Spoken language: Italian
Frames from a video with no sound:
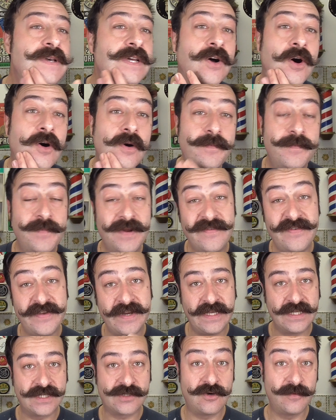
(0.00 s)
però
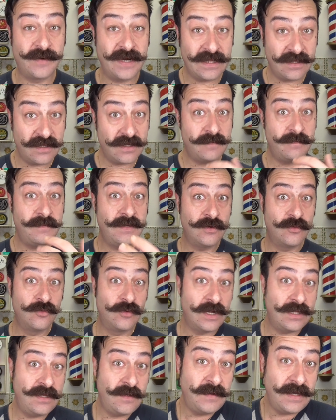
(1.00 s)
preferisco prendermi
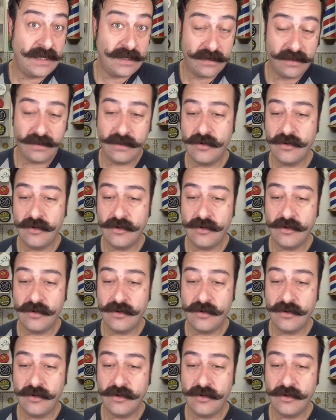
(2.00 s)
cura di me.